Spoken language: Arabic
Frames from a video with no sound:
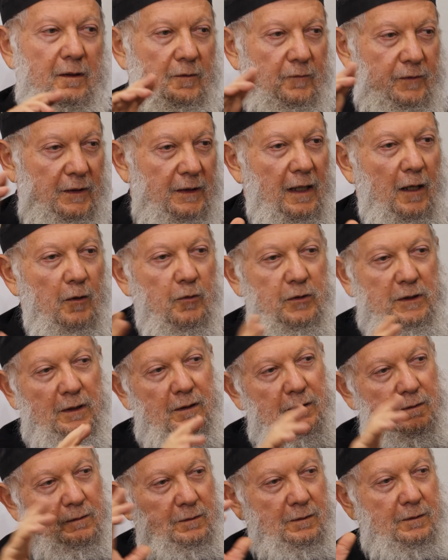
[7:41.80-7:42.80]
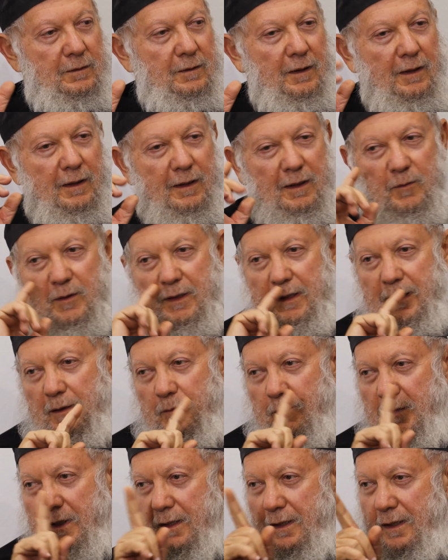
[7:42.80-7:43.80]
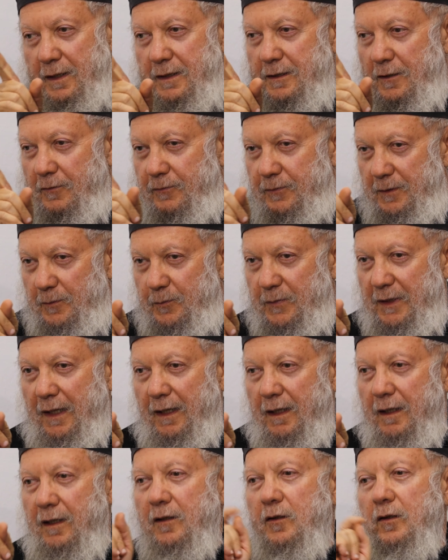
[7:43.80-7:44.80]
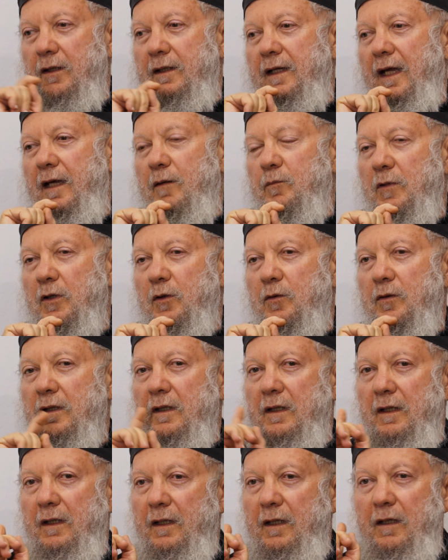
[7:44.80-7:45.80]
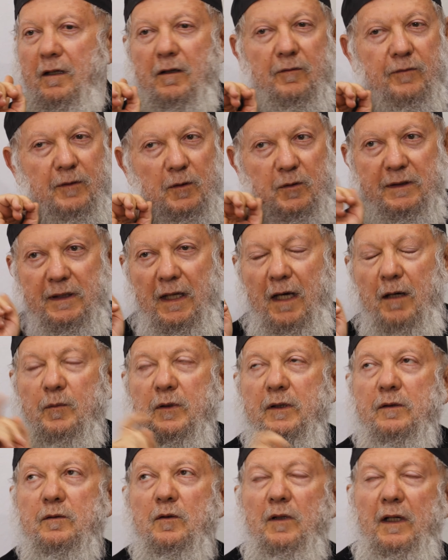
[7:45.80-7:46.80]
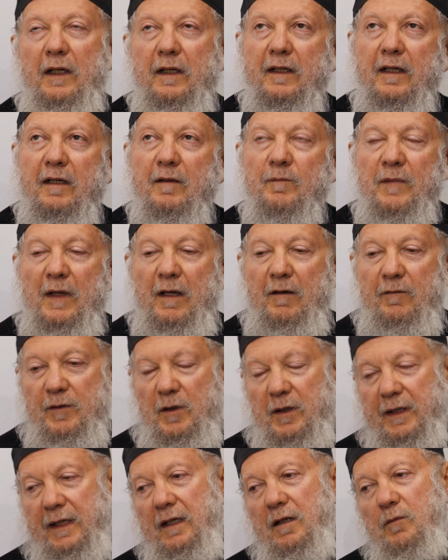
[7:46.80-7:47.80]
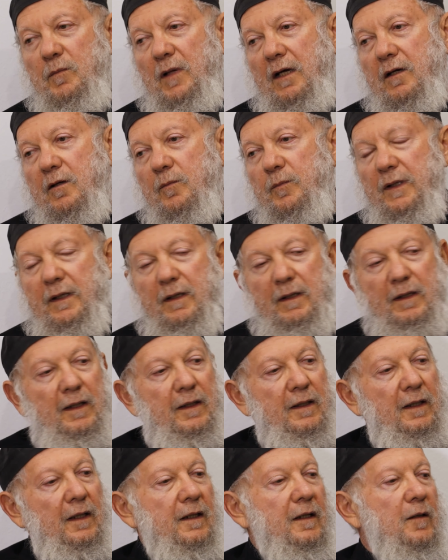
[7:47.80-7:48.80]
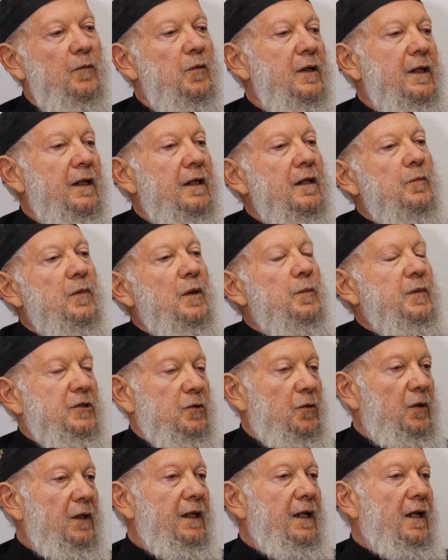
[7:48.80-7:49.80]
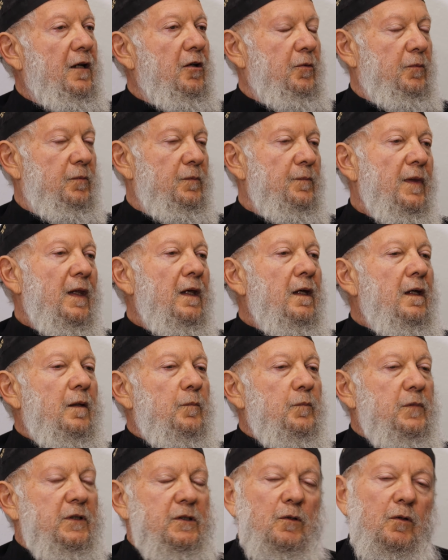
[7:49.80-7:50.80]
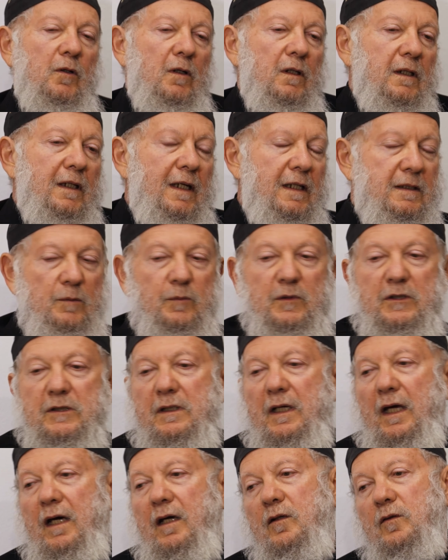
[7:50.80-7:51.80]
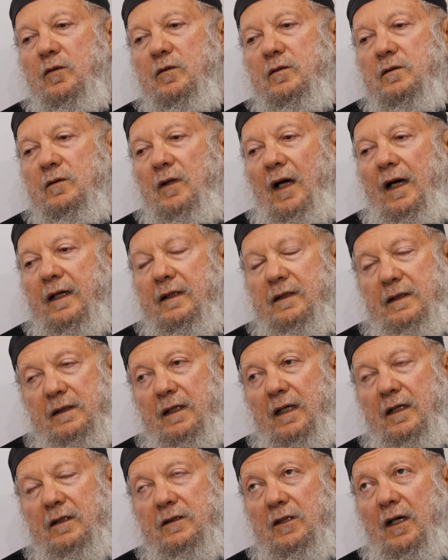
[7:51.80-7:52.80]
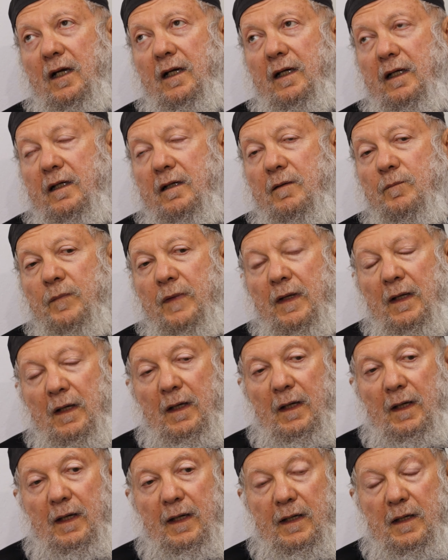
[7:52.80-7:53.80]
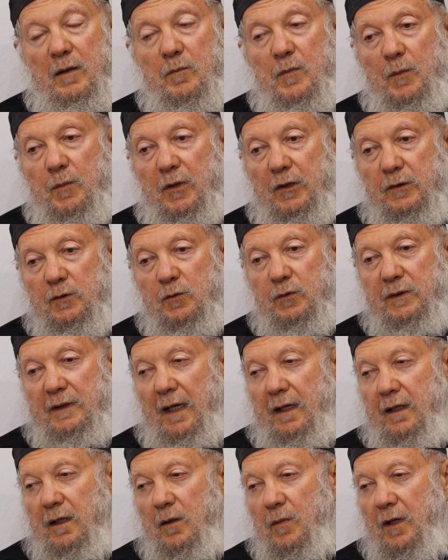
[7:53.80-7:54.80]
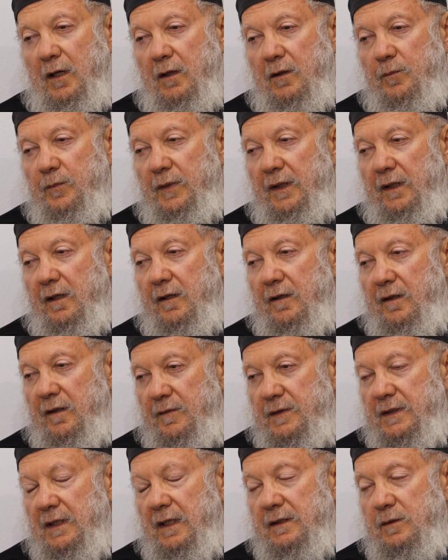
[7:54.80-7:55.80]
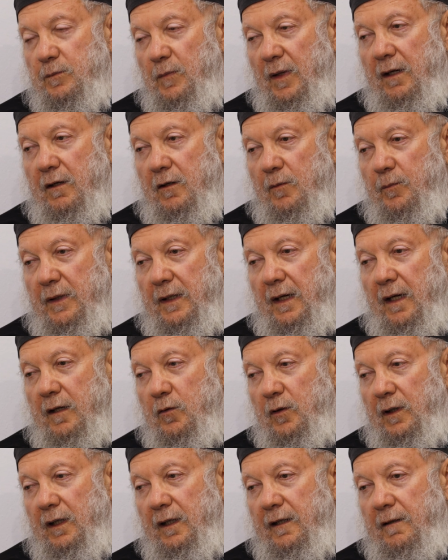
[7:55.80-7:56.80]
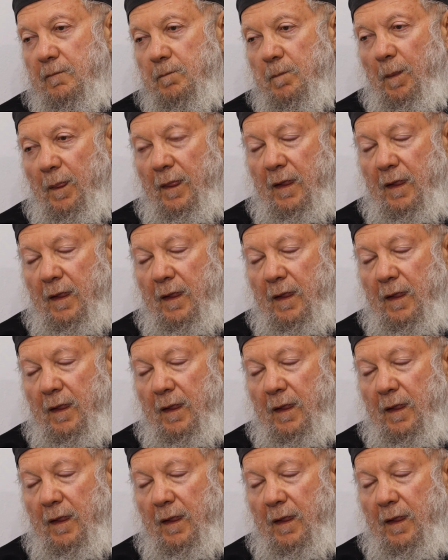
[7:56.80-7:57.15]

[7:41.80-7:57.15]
في دوشه انما هي مركزه في ابنها اللي نايم جوه فودنها بتروح هناك فكده مع ربنا يعني احنا ممكن نبقى مشغولين قوي بشغل لازم نشتغله وحاجات كتير شغلانه انما برضه ودنا مع ربنا نفسي اسمع ربنا هيقول ايه